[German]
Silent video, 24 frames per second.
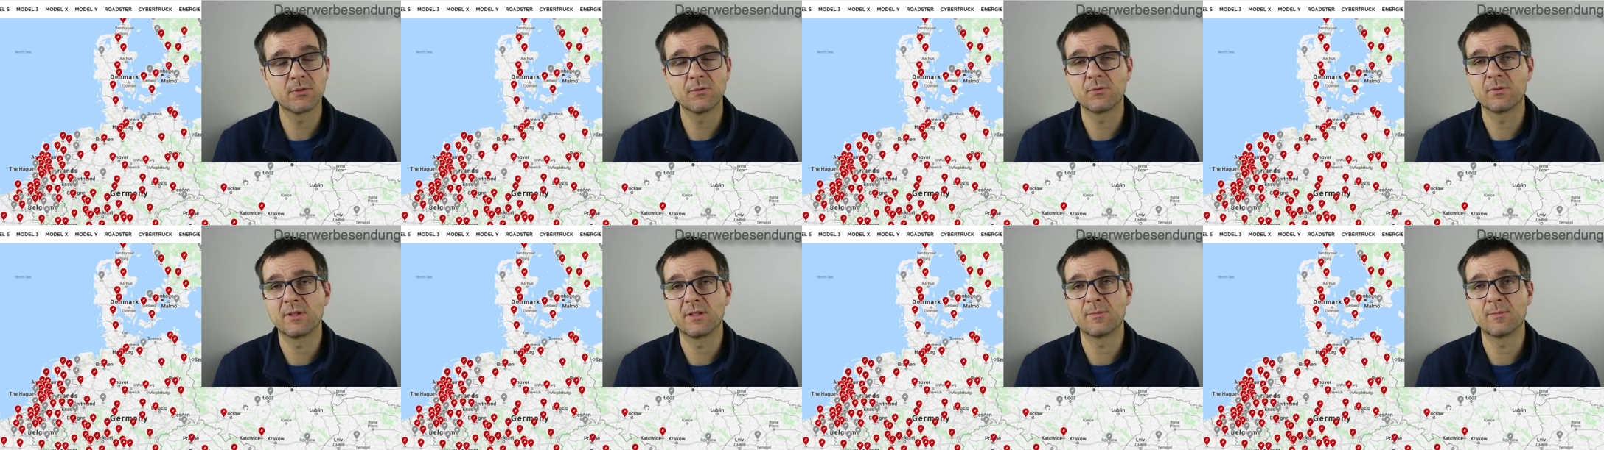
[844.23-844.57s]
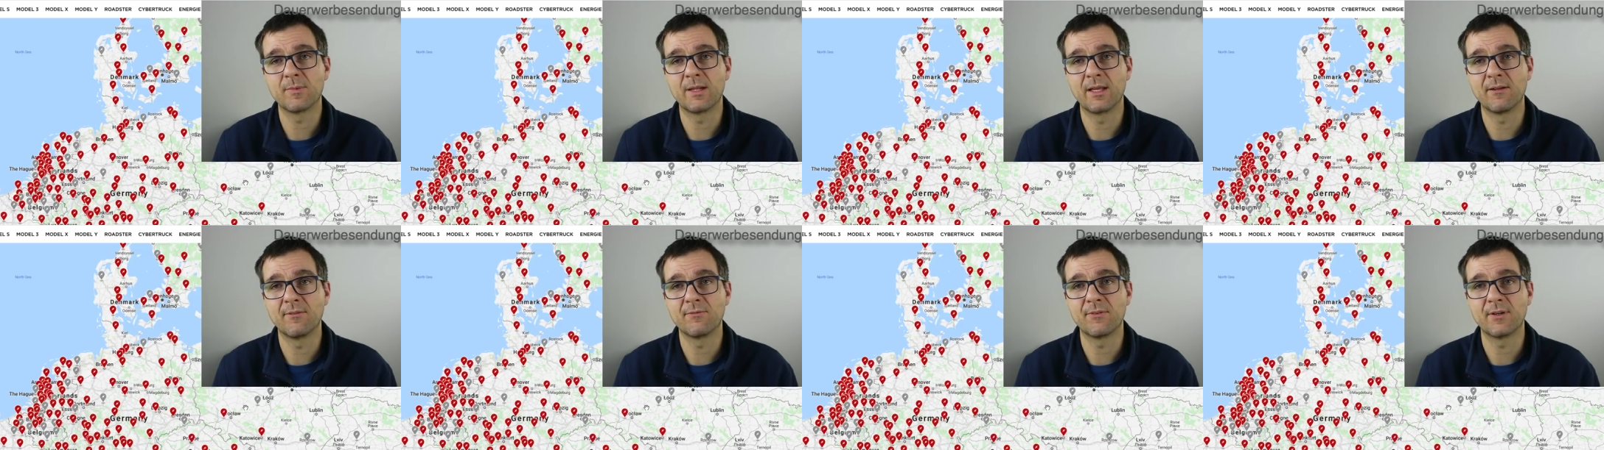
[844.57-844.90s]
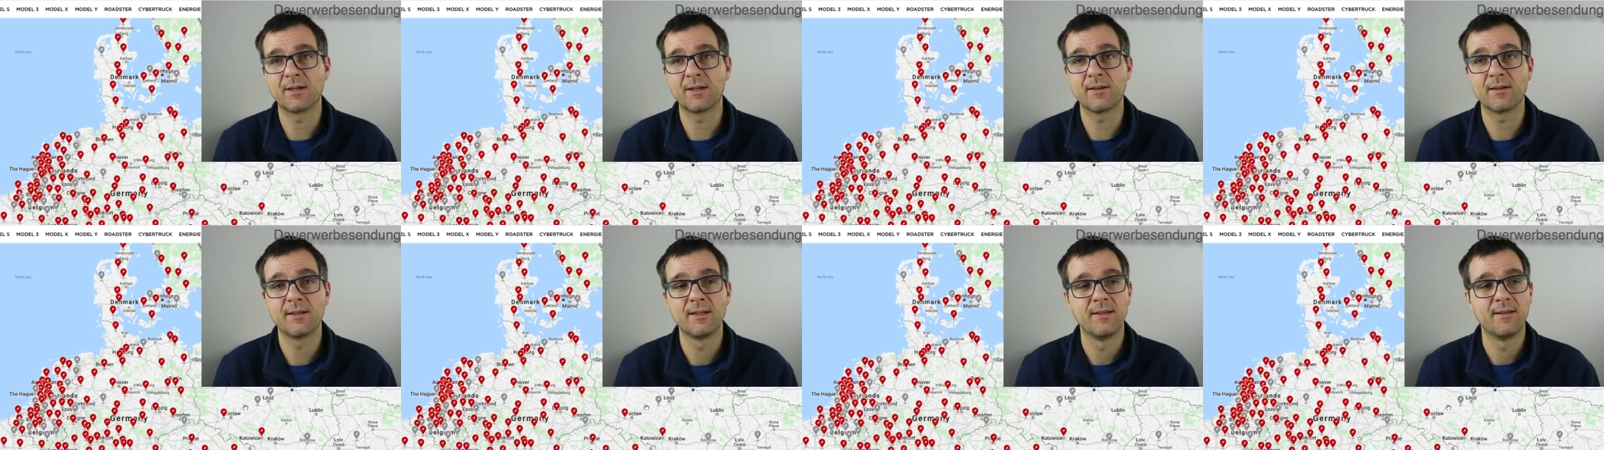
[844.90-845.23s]
können, sodass man
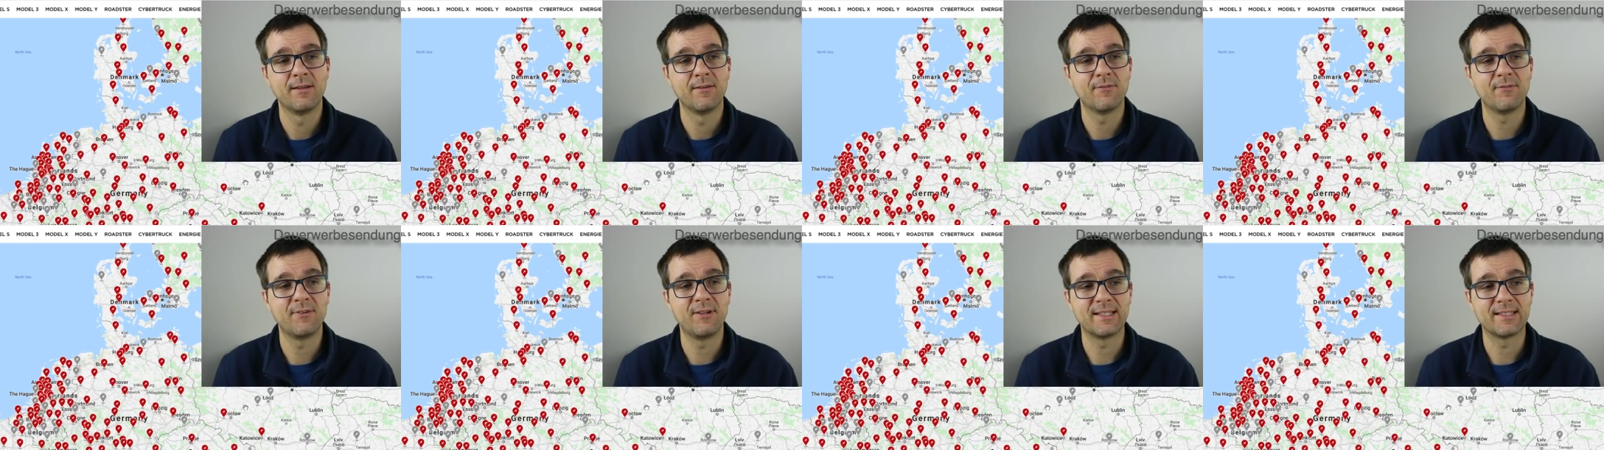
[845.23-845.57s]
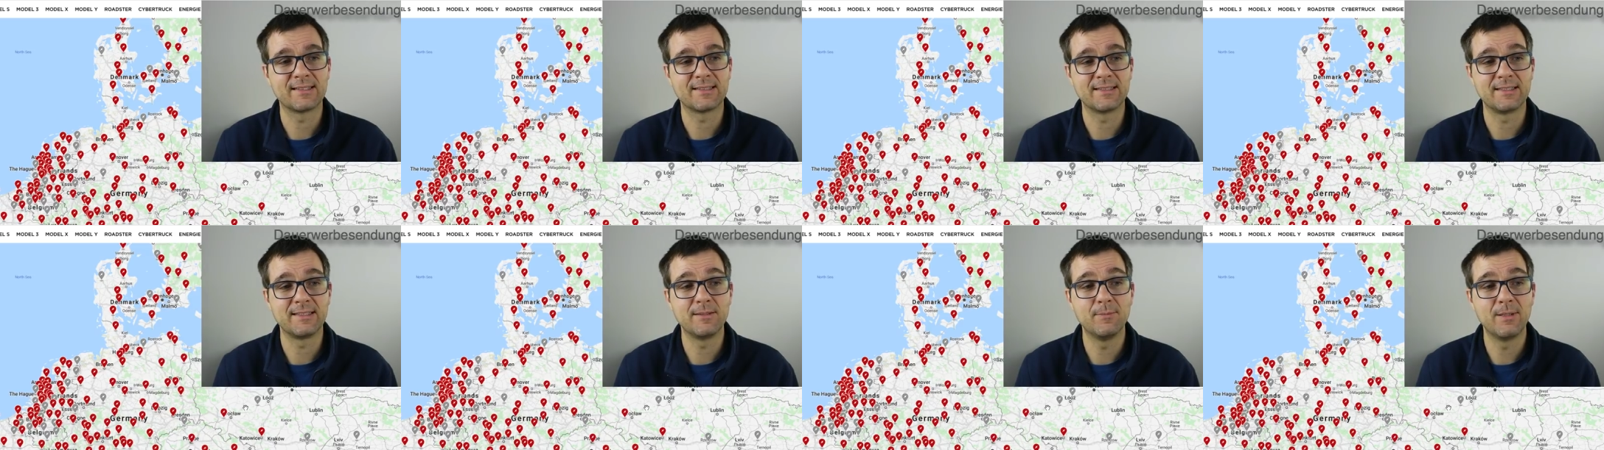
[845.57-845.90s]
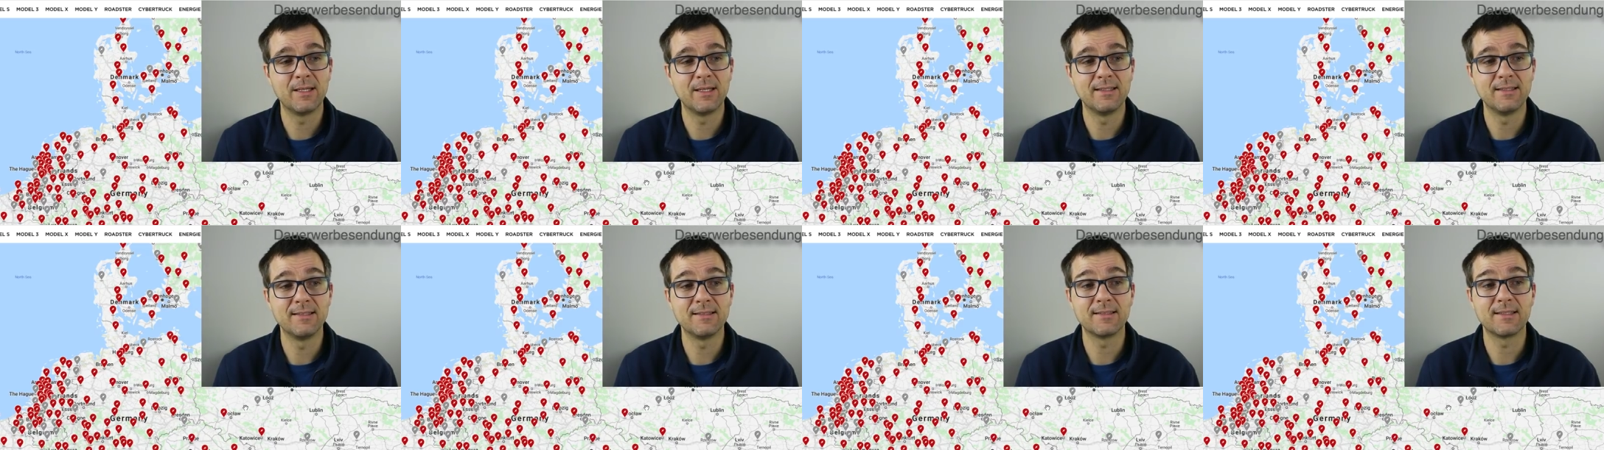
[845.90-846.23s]
einfach
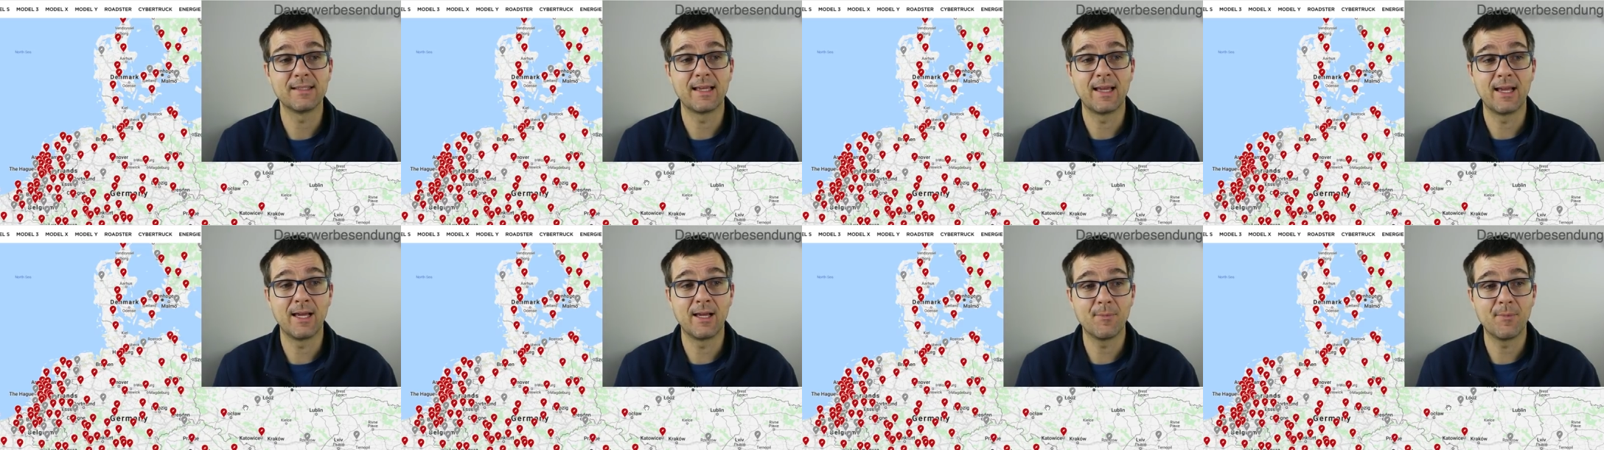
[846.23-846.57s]
flexibler ist.